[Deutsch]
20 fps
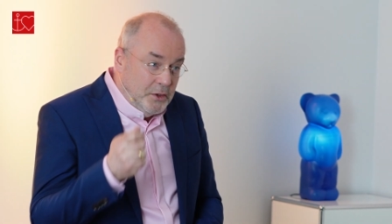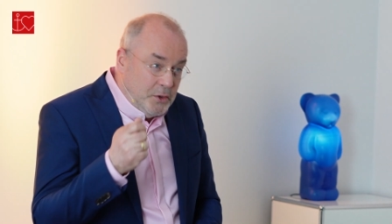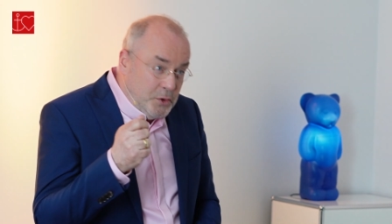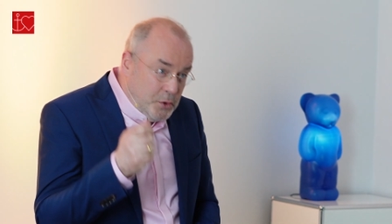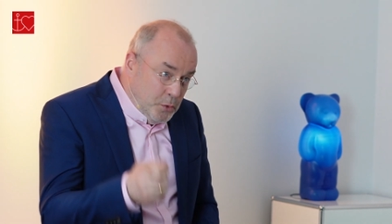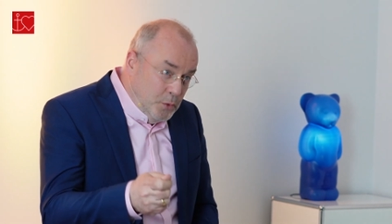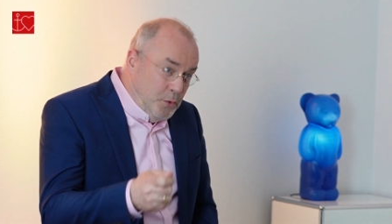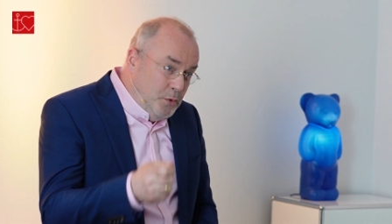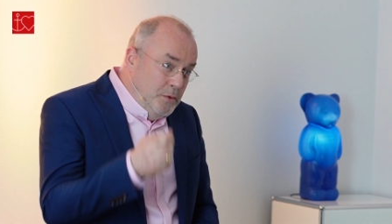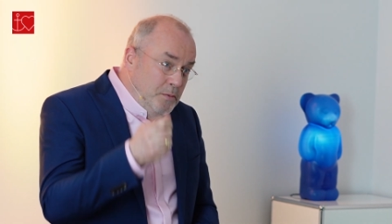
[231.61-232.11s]

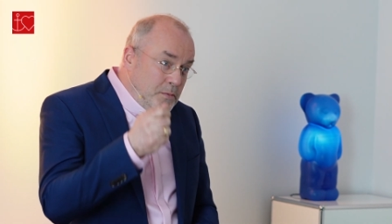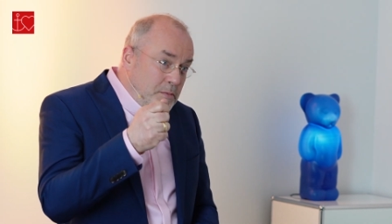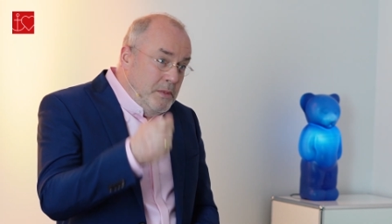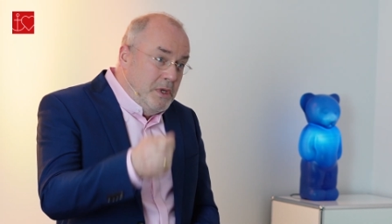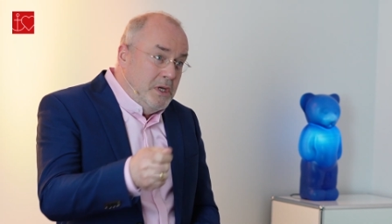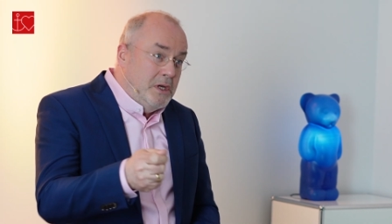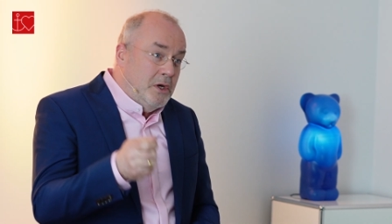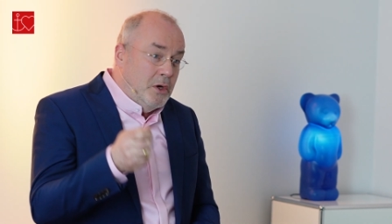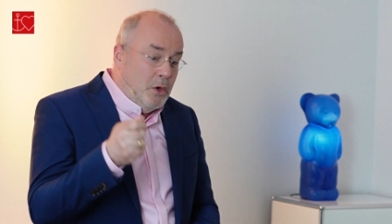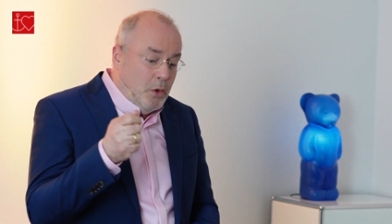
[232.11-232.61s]
tun
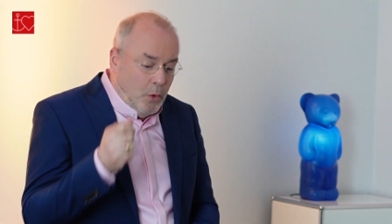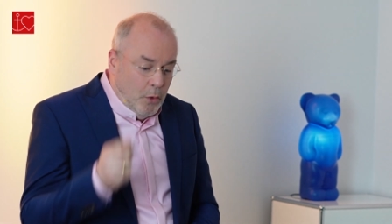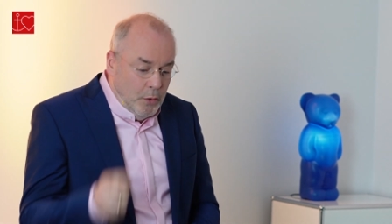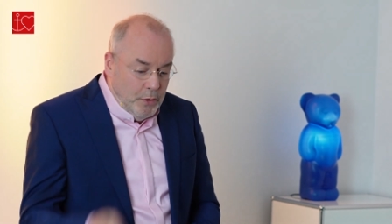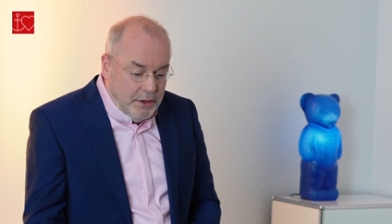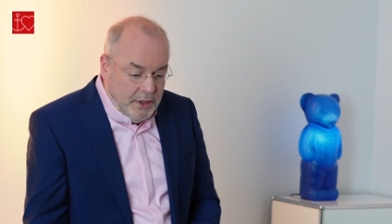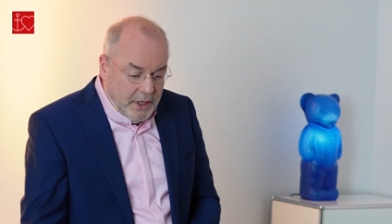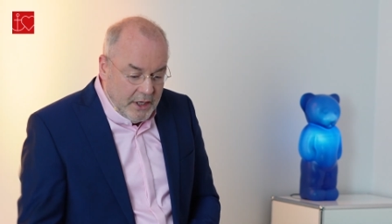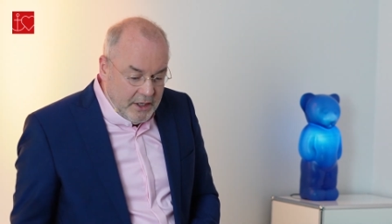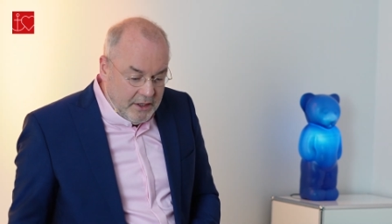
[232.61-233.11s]
mir
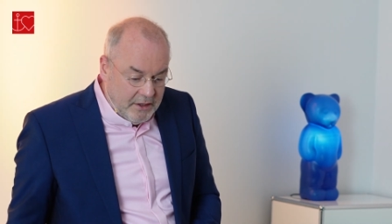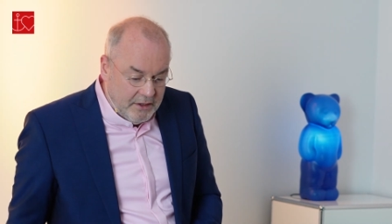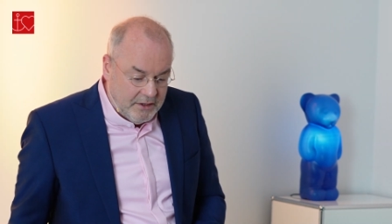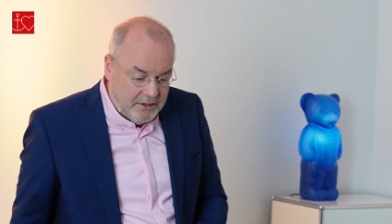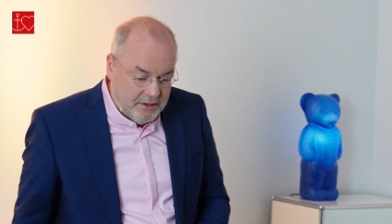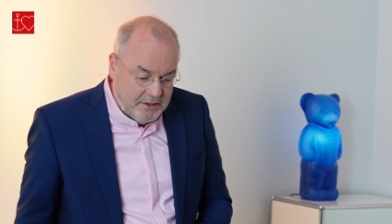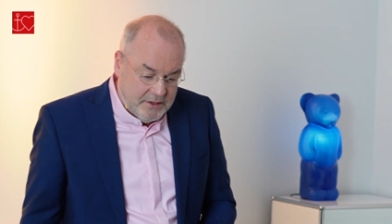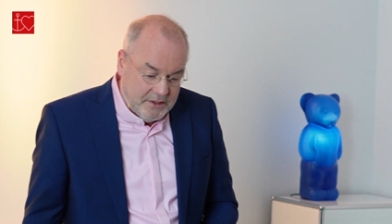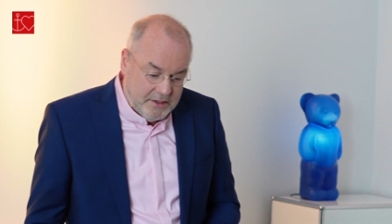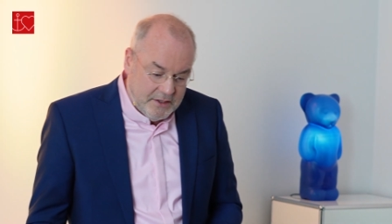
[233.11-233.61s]

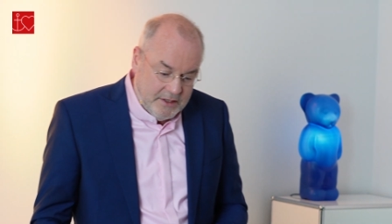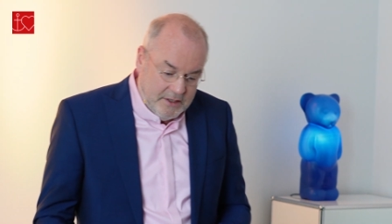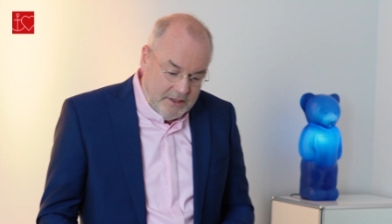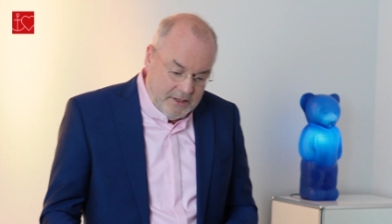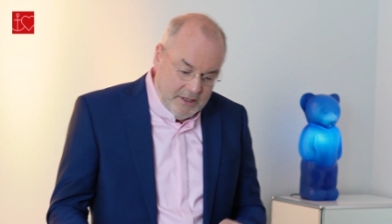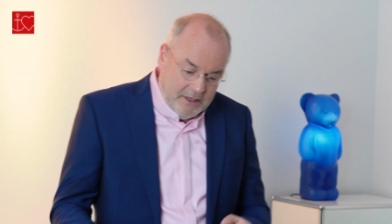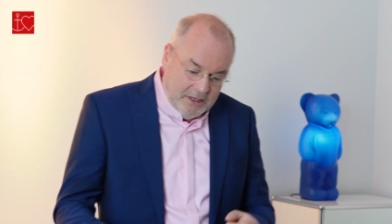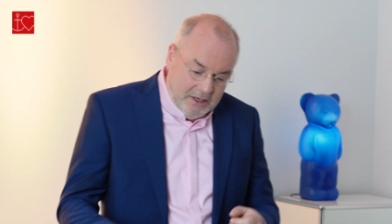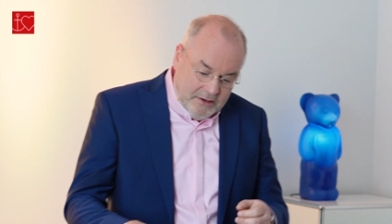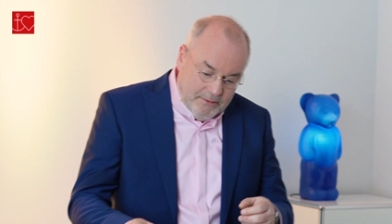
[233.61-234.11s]
Unrecht,
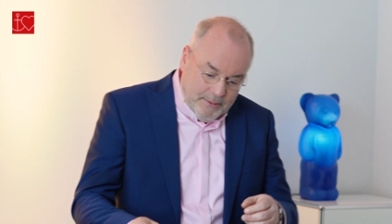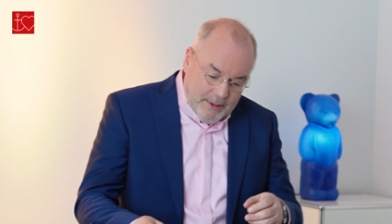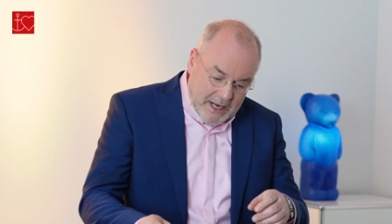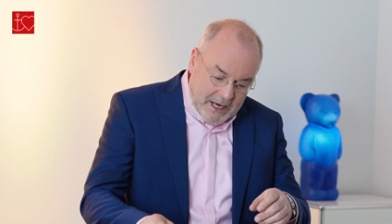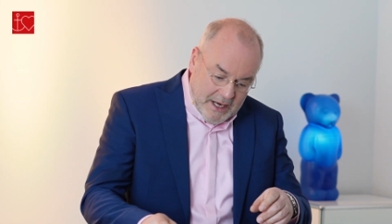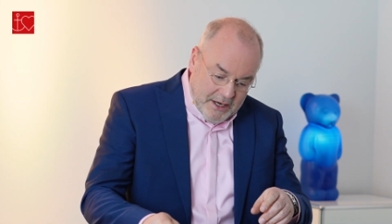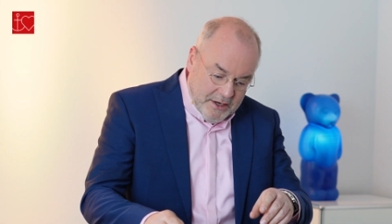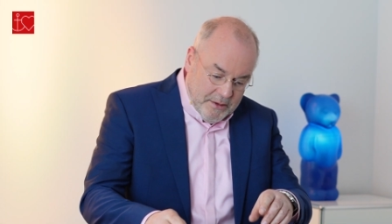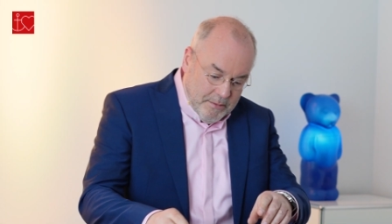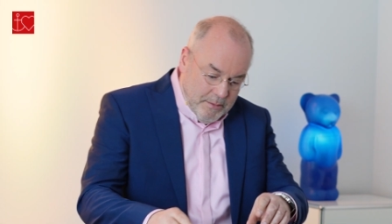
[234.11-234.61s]

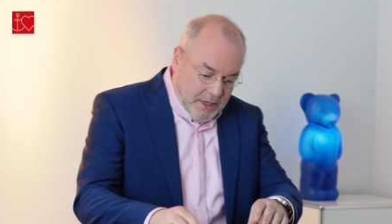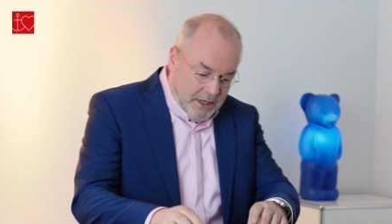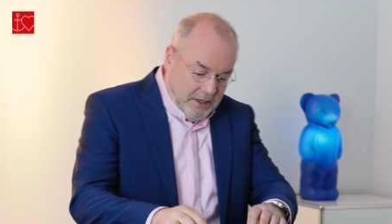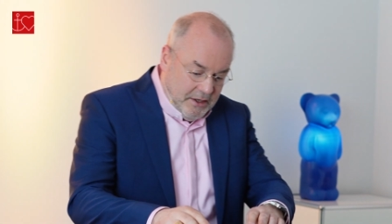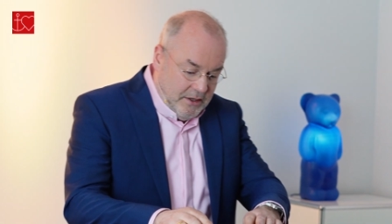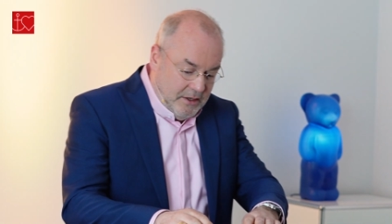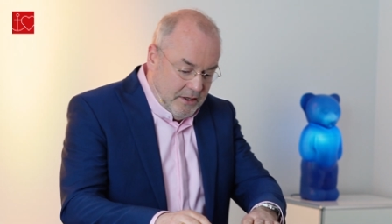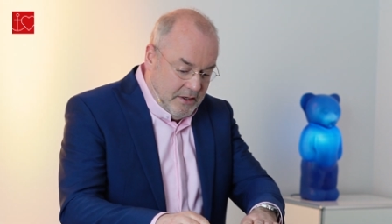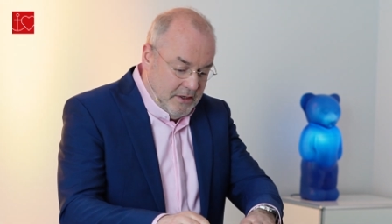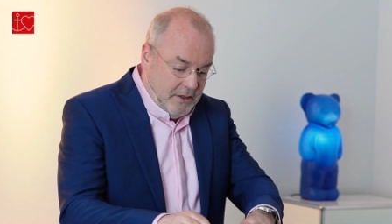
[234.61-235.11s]
quälen
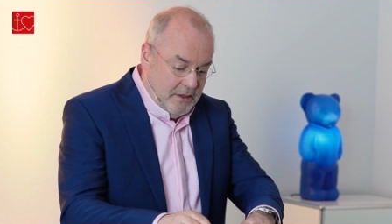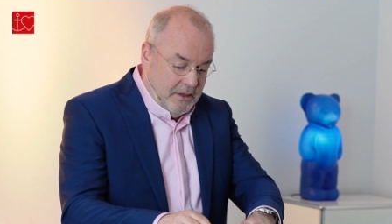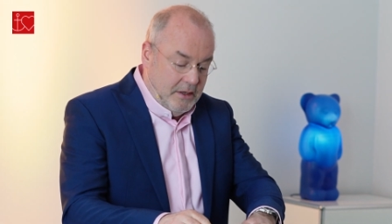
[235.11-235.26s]
mich